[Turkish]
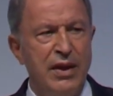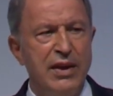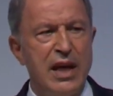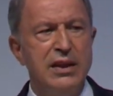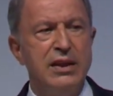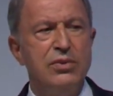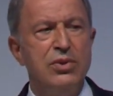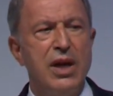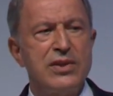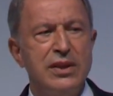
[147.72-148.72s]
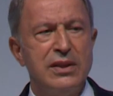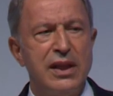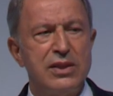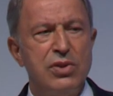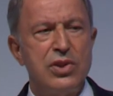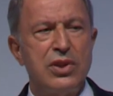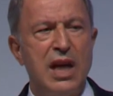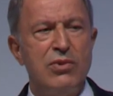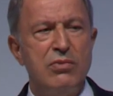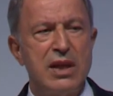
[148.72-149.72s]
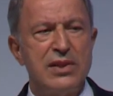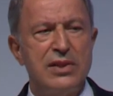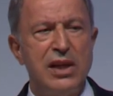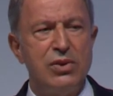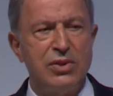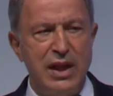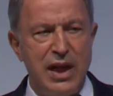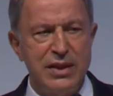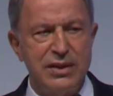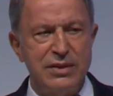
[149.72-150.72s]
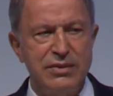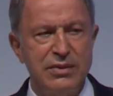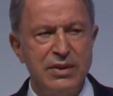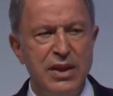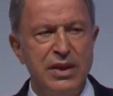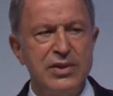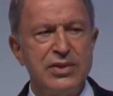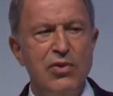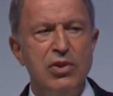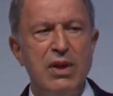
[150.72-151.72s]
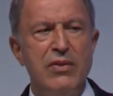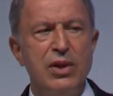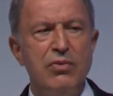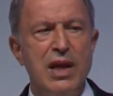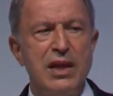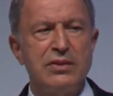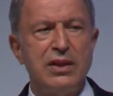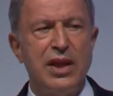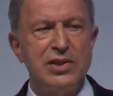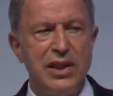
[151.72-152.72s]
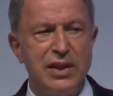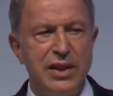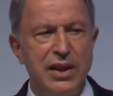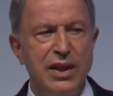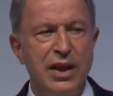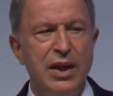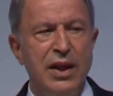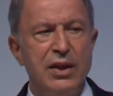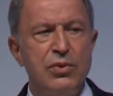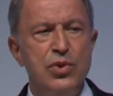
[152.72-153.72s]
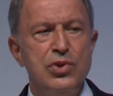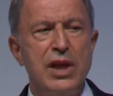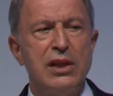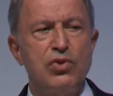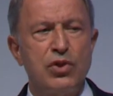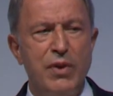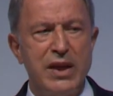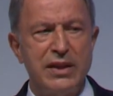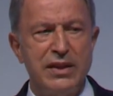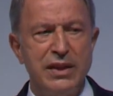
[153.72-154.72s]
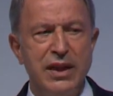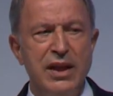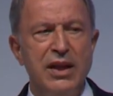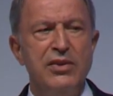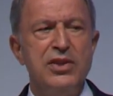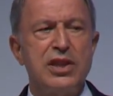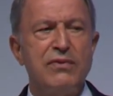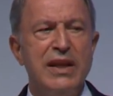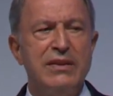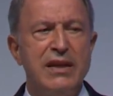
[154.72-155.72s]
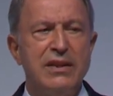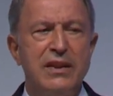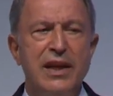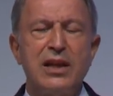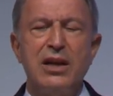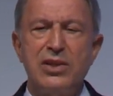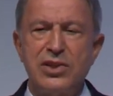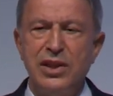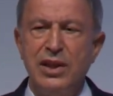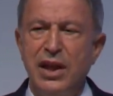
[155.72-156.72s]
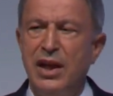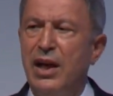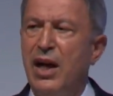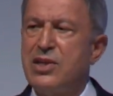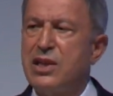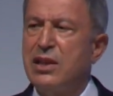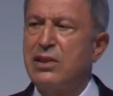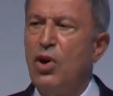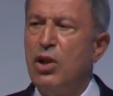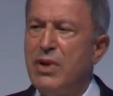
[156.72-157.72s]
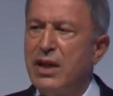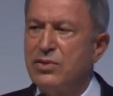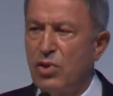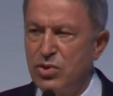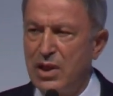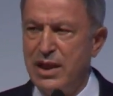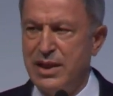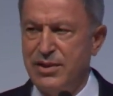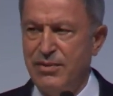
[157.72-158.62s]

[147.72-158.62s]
Yarının dünyasında söz sahibi olmak isteyen ülkeler, savunma ve güvenlik stratejilerini güncel tutmak, risk ve tehditlere karşı hazırlıklı olmak zorundalar.